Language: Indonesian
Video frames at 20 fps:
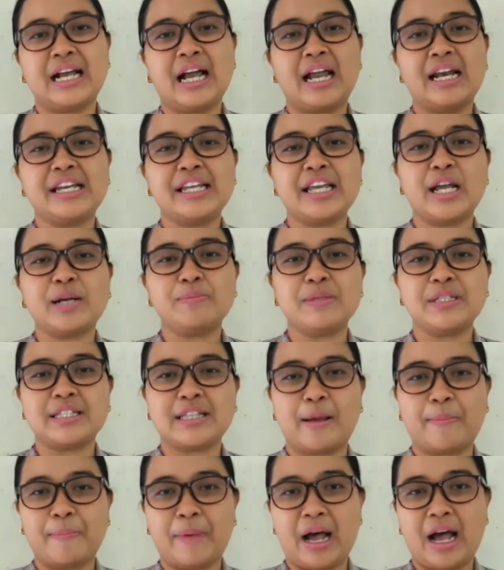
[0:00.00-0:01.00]
kalian
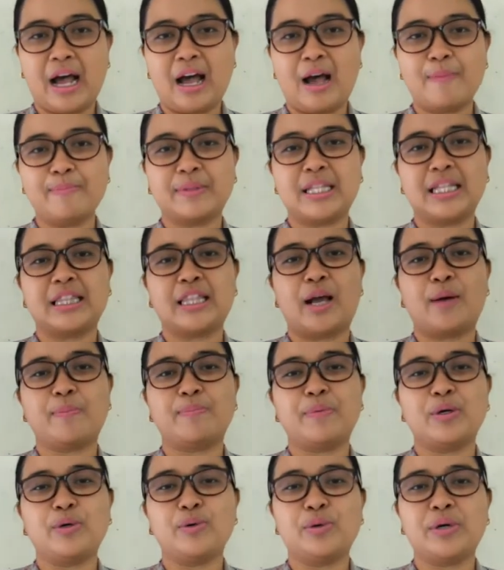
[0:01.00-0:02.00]
bisa paham tentang
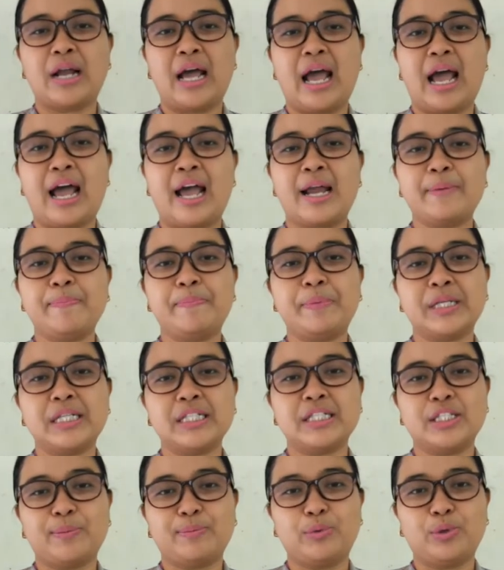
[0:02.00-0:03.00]
penggunaan
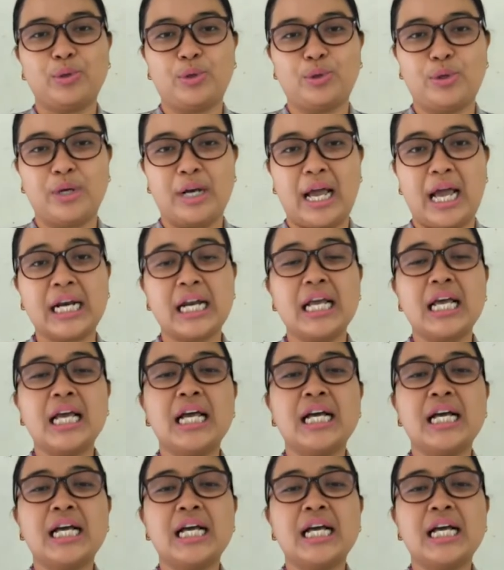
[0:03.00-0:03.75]
prinsip turunan